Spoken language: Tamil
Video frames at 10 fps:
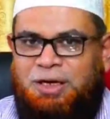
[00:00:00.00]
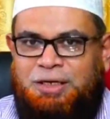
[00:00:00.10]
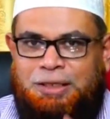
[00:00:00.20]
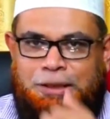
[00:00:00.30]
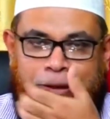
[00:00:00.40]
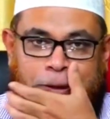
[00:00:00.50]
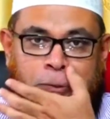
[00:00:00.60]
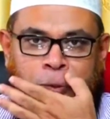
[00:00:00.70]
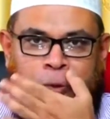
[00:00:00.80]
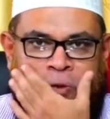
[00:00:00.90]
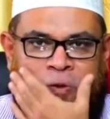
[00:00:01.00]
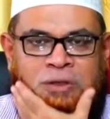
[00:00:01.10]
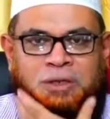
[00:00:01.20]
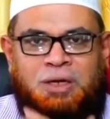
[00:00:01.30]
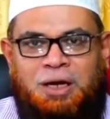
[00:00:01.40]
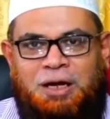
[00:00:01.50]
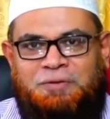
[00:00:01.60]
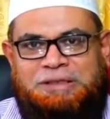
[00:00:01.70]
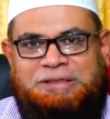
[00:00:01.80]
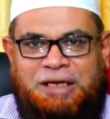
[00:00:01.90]
என்ற ஆடுகள் இருக்கும்போது
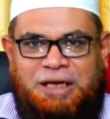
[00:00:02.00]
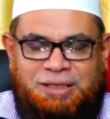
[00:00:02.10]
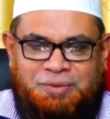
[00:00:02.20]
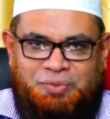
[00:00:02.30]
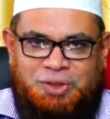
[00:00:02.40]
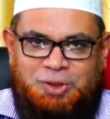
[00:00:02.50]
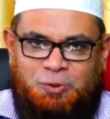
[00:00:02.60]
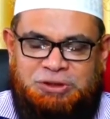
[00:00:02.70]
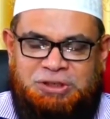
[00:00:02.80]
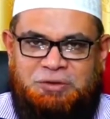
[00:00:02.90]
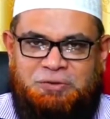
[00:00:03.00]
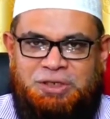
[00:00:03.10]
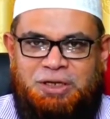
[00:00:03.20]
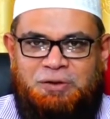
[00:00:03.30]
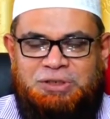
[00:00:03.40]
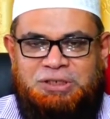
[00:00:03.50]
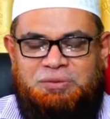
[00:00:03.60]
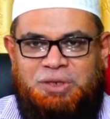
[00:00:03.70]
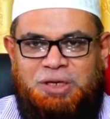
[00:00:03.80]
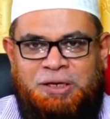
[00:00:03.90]
அவர் ஜக்காத்தை பற்றி யோசிக்க வேண்டிய
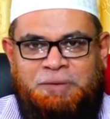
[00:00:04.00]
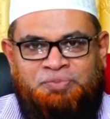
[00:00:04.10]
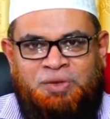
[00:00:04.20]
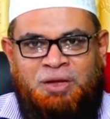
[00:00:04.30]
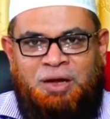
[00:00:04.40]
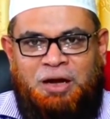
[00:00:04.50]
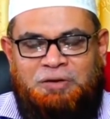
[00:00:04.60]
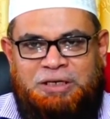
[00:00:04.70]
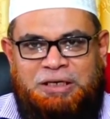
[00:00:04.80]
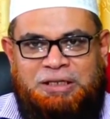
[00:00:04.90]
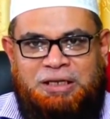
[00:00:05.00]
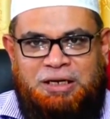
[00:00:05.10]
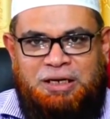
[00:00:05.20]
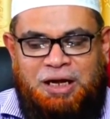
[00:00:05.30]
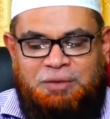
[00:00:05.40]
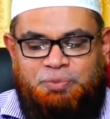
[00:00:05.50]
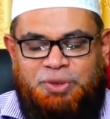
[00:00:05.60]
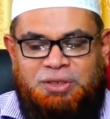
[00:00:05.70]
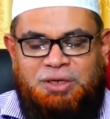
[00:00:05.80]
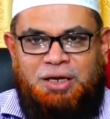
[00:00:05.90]
அவசியம் இல்லை அவரிடத்தில்
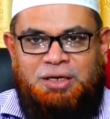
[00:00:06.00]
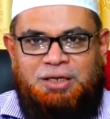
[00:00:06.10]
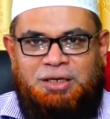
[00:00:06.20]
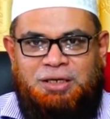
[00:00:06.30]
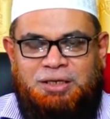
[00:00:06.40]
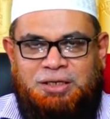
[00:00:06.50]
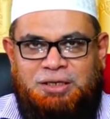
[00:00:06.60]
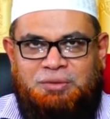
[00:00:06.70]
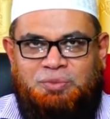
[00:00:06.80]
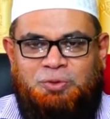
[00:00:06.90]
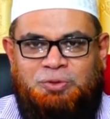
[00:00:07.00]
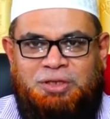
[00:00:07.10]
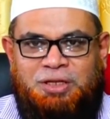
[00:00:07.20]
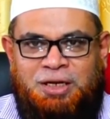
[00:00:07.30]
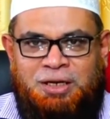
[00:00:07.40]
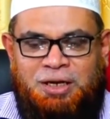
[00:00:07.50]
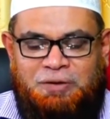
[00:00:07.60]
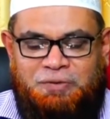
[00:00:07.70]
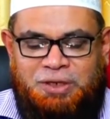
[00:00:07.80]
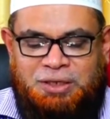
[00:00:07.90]
நாற்பது ஆடுகள் இருக்கும்போதுதான்
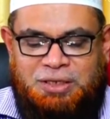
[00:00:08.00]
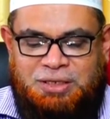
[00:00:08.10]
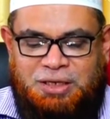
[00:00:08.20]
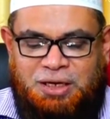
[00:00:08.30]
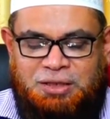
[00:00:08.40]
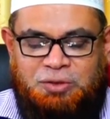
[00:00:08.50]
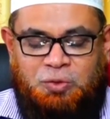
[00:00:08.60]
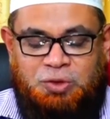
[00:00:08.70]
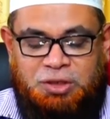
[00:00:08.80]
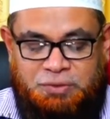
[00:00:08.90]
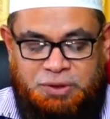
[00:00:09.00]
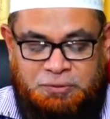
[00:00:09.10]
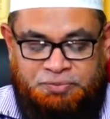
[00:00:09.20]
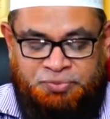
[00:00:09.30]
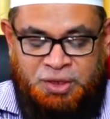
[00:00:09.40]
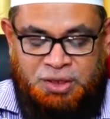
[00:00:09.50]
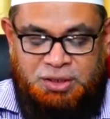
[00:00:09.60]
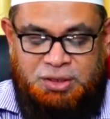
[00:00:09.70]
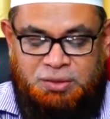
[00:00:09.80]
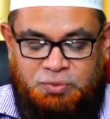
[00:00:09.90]
அவர் ஜக்காத்து கொடுக்க வேண்டும்
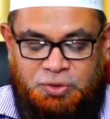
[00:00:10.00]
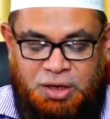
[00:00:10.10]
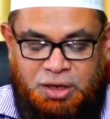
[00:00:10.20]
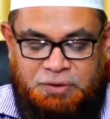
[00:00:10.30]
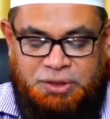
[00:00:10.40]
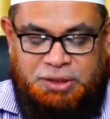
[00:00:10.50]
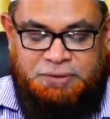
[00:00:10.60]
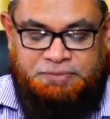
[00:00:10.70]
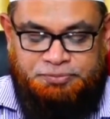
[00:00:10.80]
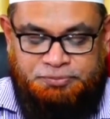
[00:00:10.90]
இது முதலாவது